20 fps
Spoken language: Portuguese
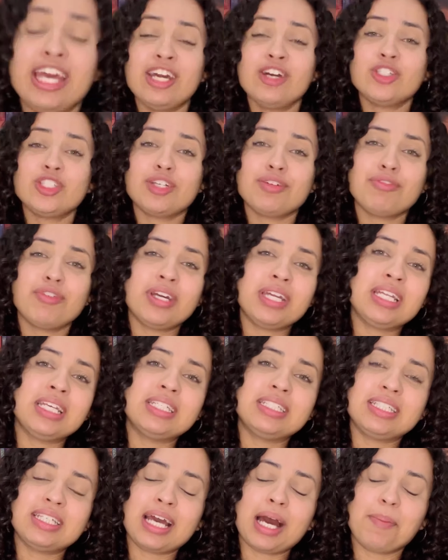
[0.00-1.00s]
Eu já vou
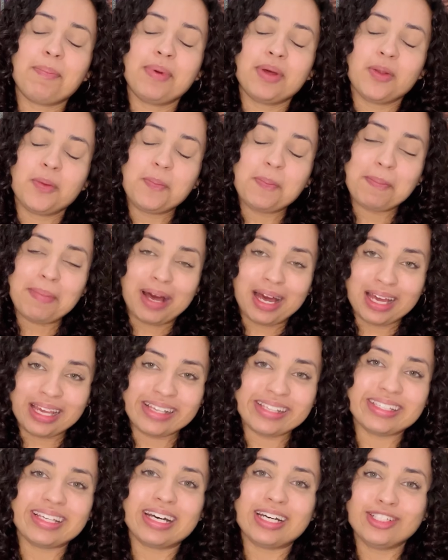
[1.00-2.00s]
iniciar pelo
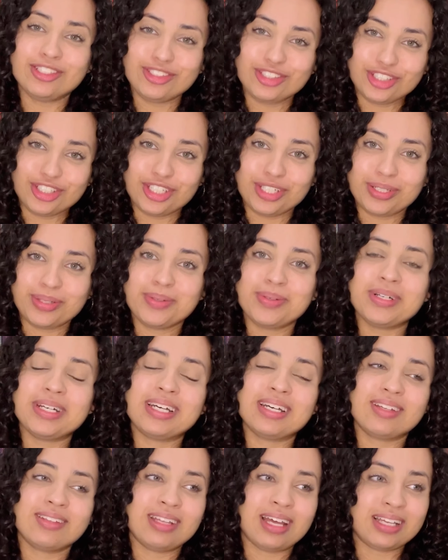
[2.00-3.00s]
mais antigo
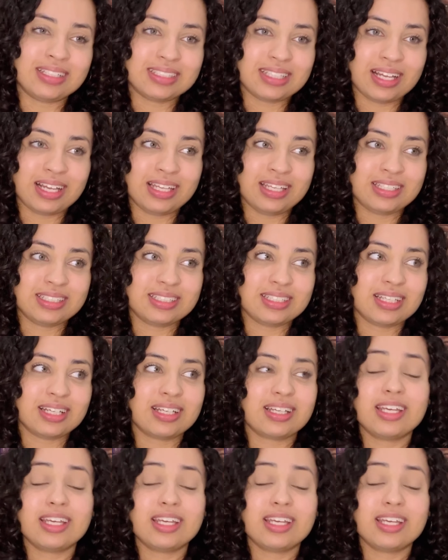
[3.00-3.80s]
desta lista,